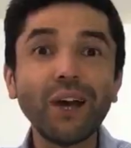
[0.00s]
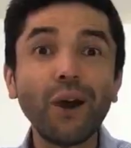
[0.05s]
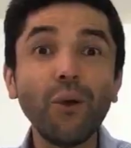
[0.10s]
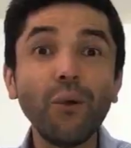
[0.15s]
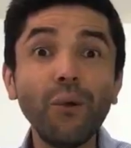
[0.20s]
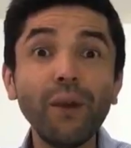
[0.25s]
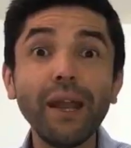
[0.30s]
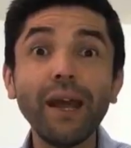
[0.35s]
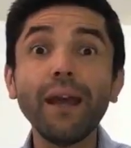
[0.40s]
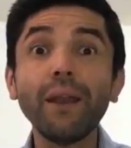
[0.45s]
a
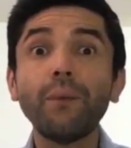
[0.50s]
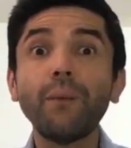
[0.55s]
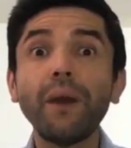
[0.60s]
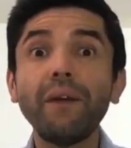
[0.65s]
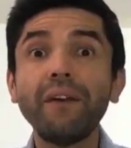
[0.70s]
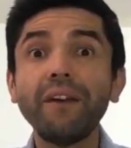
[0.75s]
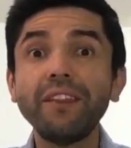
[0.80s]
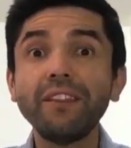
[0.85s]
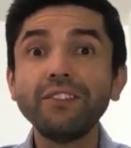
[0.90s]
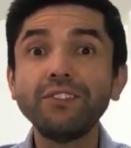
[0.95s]
una
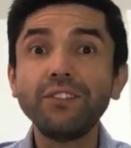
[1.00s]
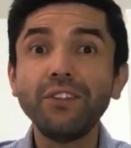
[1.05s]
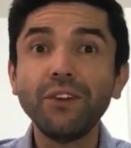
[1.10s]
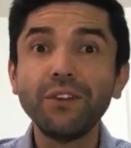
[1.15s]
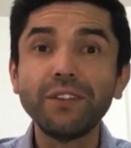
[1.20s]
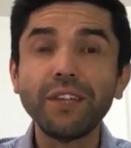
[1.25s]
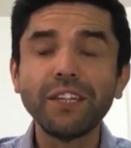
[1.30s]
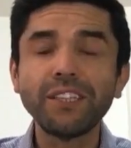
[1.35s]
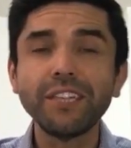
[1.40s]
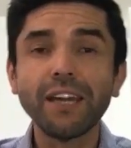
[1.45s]
nueva
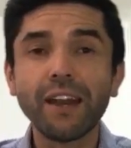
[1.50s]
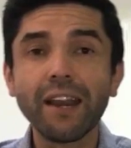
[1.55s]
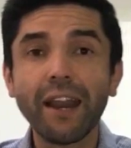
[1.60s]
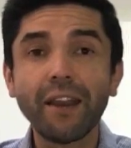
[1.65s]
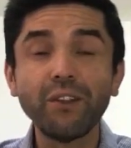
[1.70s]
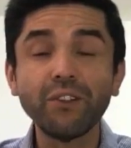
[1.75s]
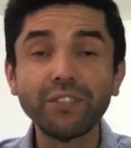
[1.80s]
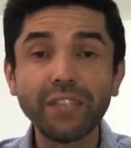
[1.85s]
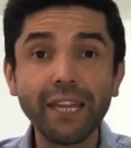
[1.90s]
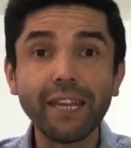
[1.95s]
edición de
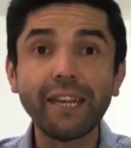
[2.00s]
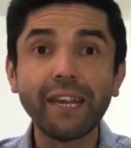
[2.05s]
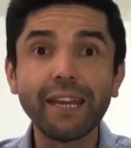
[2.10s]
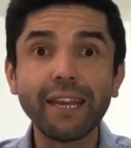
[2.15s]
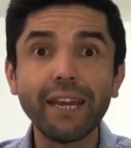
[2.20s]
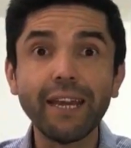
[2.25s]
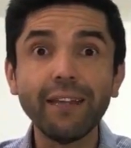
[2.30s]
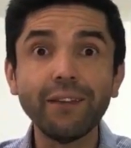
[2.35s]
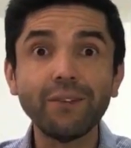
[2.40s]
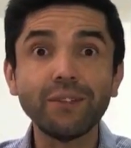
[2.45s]
charla no
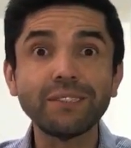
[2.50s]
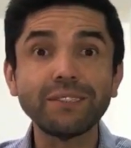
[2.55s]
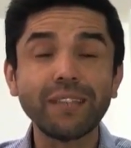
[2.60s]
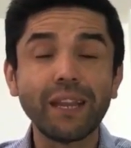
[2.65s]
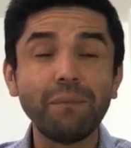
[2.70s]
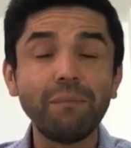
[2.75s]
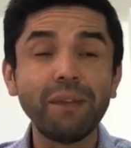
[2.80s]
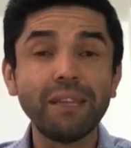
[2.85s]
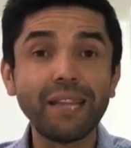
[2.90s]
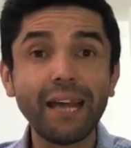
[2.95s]
técnica
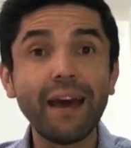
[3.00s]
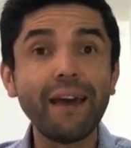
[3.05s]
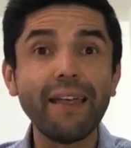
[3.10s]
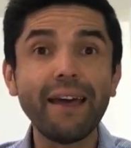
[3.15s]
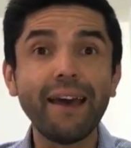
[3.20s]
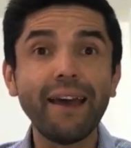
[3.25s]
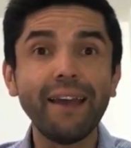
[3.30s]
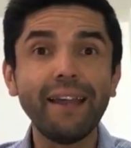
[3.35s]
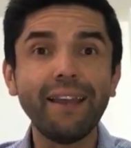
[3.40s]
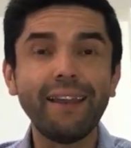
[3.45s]
Nuestra
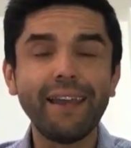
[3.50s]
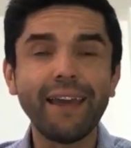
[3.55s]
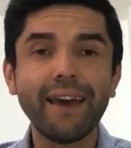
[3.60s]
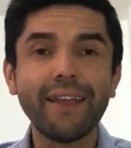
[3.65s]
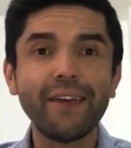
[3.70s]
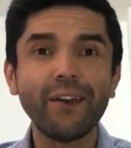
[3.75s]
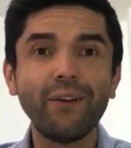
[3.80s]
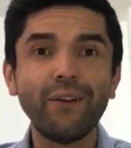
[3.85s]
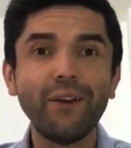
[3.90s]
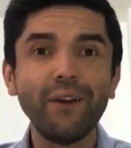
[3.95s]
invitada el
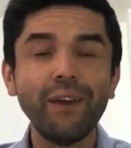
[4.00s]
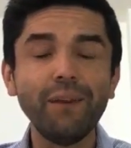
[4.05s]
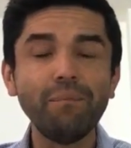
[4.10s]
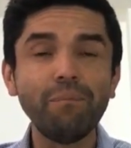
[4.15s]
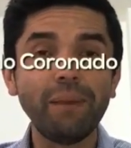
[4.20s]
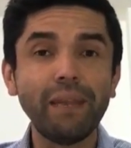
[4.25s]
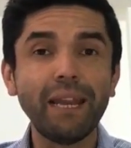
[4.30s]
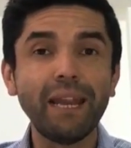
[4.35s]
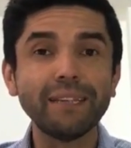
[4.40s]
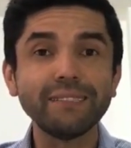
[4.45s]
día de hoy,
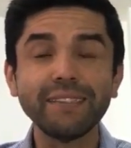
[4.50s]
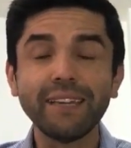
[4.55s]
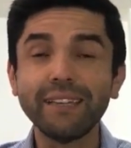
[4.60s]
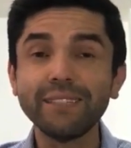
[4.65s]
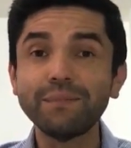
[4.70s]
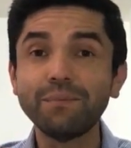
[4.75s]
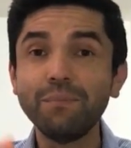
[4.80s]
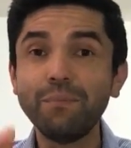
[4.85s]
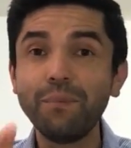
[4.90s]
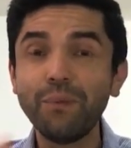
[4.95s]
Pilas,
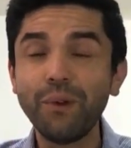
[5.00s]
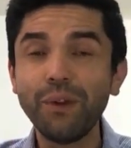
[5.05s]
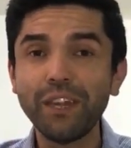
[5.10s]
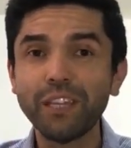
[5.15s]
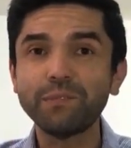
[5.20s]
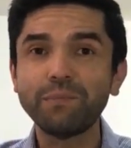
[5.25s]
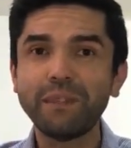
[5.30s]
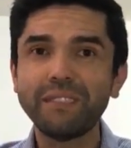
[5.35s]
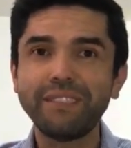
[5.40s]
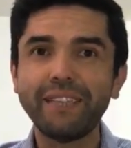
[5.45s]
es
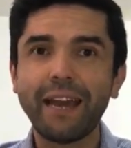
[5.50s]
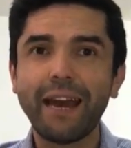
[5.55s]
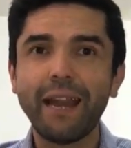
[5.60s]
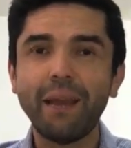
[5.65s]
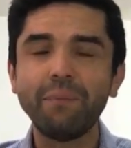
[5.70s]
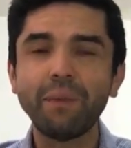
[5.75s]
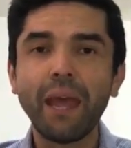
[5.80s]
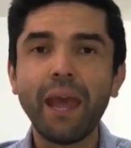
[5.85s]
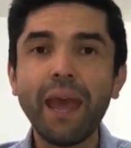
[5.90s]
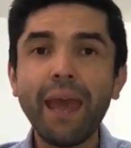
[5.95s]
muy
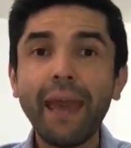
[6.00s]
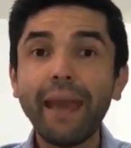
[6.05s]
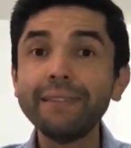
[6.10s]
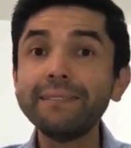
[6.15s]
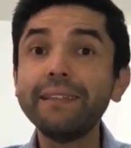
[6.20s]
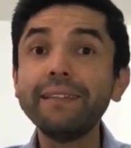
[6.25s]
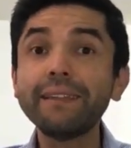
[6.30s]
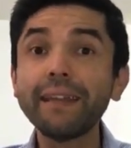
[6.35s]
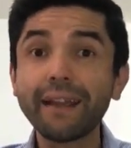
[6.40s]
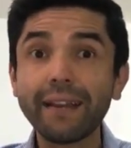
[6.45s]
especial.
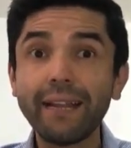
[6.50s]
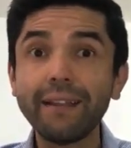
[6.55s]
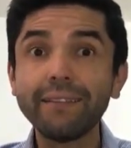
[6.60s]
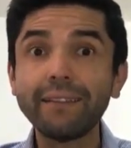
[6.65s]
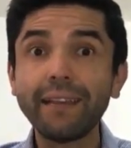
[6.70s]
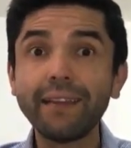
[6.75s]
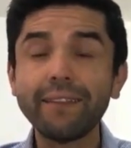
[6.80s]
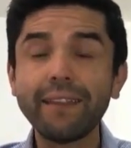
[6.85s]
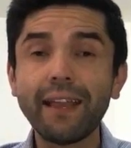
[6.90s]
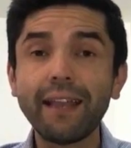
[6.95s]
Es
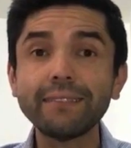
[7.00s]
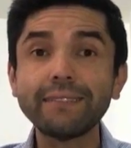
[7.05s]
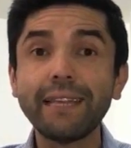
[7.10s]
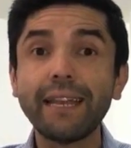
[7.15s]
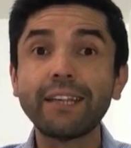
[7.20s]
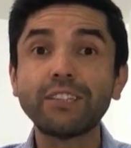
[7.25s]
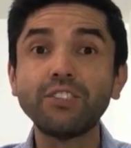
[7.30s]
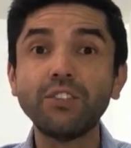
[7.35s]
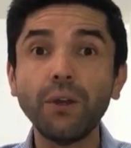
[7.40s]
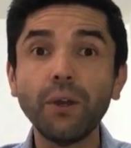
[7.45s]
integrante de la
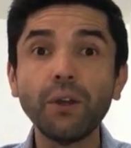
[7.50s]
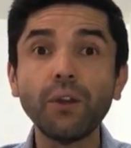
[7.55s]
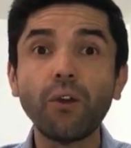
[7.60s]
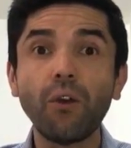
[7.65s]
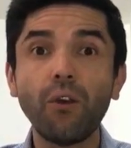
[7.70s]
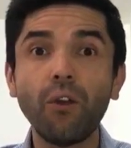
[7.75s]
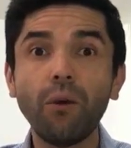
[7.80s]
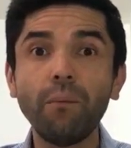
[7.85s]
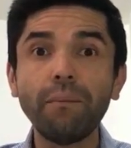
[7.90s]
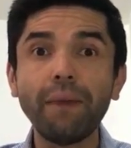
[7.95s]
Selección
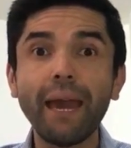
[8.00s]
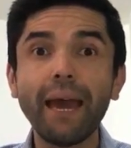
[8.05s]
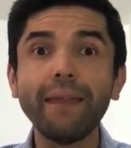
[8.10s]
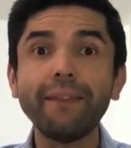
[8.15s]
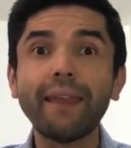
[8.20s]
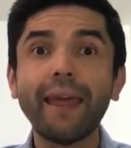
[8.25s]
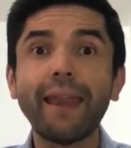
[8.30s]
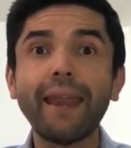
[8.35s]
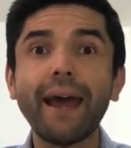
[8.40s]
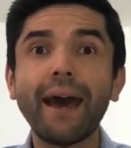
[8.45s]

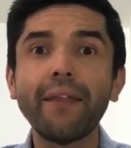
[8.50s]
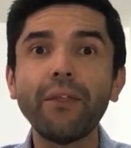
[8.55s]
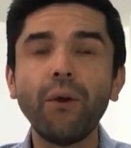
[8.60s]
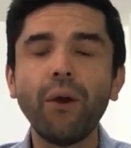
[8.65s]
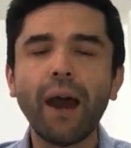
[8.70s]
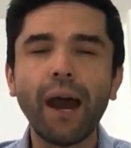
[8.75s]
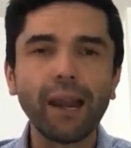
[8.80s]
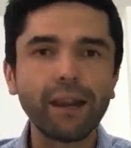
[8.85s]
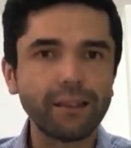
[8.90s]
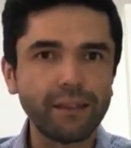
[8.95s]
Colombia de
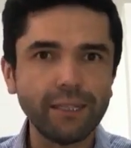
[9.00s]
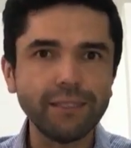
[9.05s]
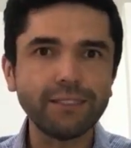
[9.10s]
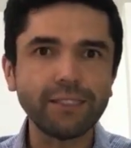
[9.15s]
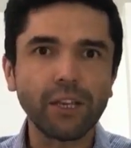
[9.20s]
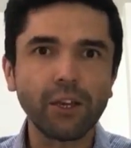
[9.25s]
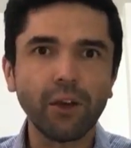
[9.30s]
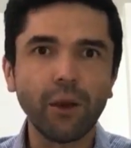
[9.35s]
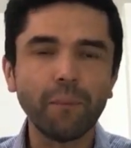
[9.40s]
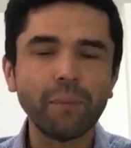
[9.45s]
Nado
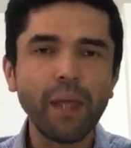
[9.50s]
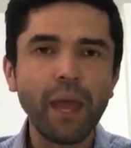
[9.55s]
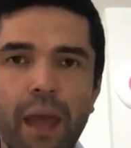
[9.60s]
Artístico.